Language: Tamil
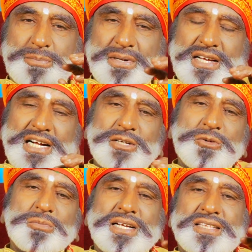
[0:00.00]
எப்படி
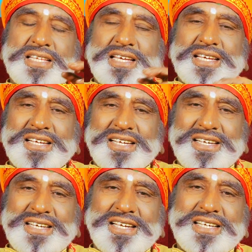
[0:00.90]
ஆணவ மலத்தை
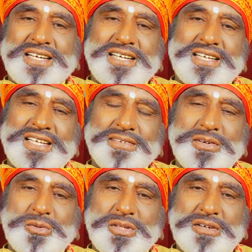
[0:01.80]
நீக்க
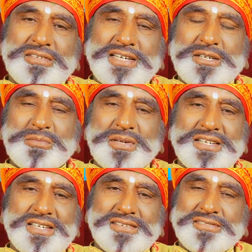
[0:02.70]
இறைவன் உதவ வேண்டும்
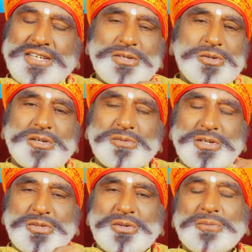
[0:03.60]
என்று வேண்டுகோள்
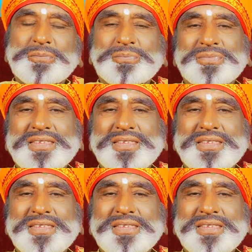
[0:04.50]
விடுத்தோம்